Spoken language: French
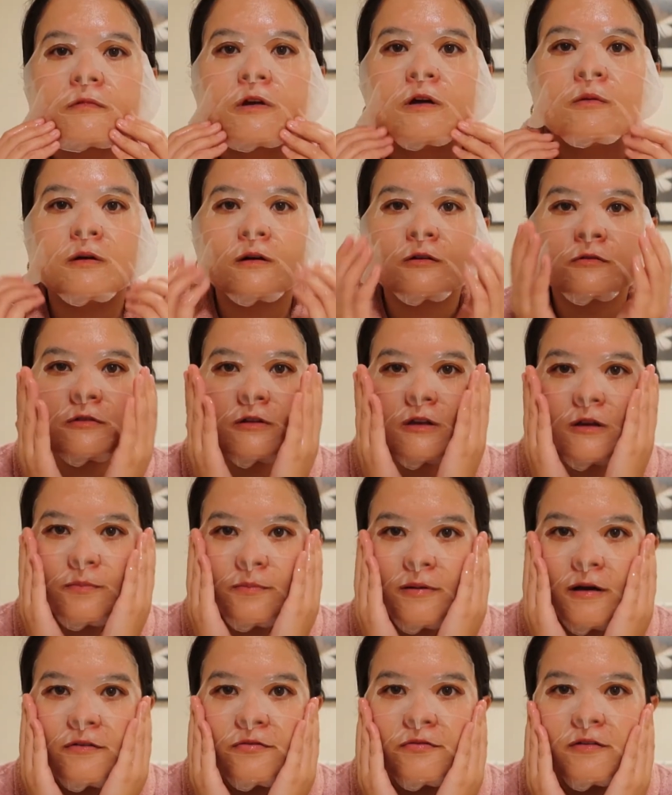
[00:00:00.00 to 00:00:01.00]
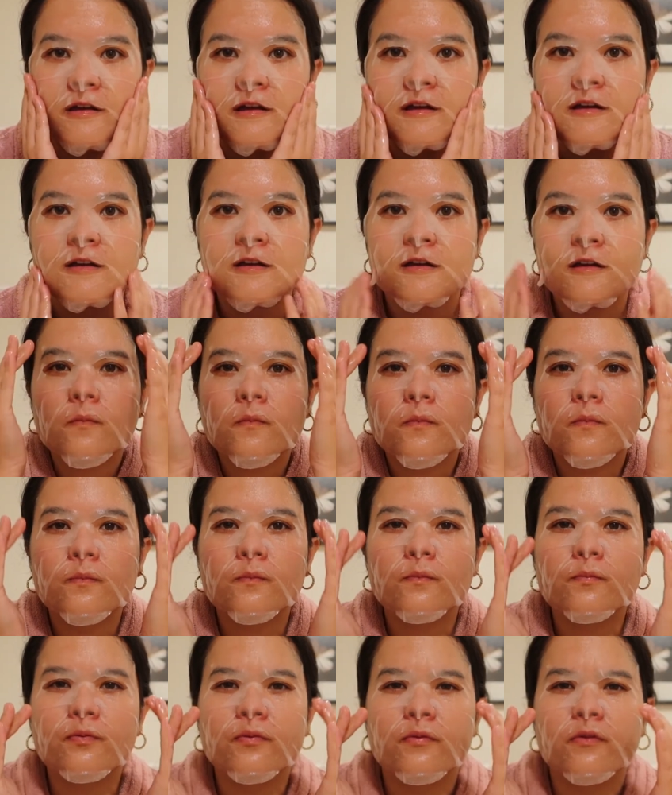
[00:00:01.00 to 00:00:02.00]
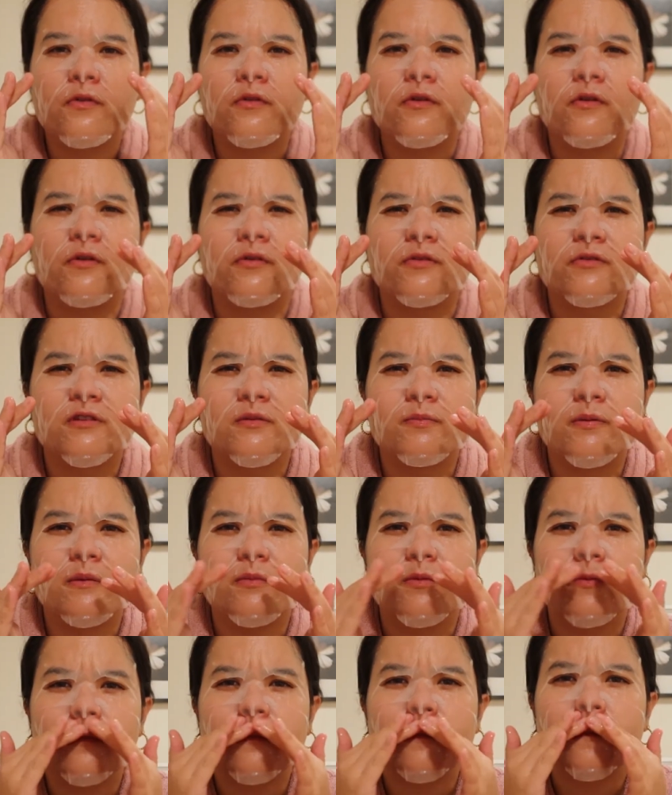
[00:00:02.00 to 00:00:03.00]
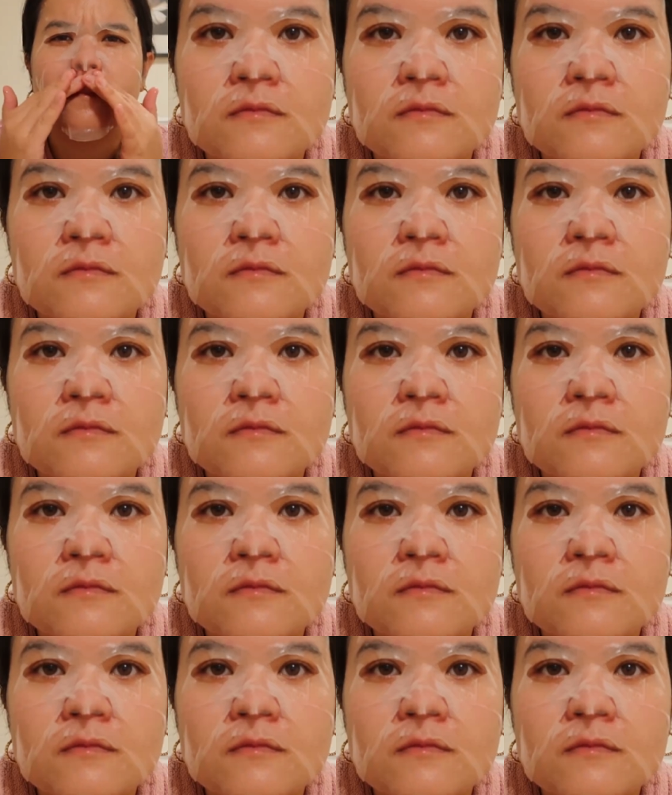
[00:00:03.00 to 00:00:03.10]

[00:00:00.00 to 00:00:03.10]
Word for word: Oh, par contre, il est parfait. oh, c'est pas bon.